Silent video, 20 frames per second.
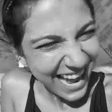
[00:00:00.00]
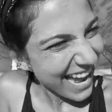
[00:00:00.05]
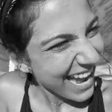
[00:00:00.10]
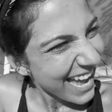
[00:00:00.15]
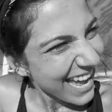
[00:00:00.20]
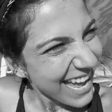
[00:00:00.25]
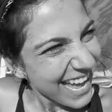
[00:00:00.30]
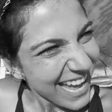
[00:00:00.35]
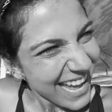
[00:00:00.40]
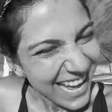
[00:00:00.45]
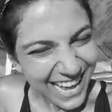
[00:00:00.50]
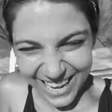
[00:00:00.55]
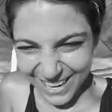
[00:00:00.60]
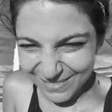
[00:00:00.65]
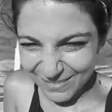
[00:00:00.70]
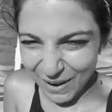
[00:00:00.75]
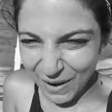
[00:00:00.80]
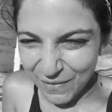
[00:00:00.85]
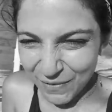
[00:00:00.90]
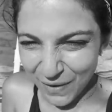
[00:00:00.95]

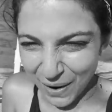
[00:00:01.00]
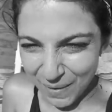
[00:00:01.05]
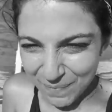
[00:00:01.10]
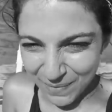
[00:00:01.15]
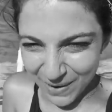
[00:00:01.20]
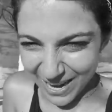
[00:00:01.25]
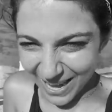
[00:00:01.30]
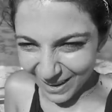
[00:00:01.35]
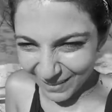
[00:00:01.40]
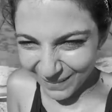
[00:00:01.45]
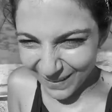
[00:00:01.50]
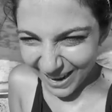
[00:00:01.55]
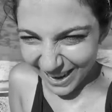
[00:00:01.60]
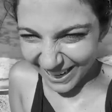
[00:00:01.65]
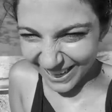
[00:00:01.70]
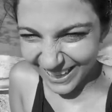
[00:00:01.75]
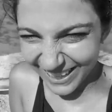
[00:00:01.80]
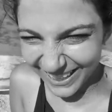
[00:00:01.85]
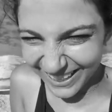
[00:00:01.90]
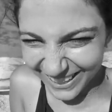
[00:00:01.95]
me fui a
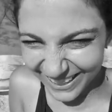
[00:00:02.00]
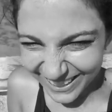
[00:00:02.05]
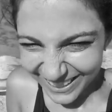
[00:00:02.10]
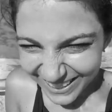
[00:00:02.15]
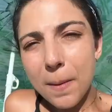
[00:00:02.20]
Paraguay.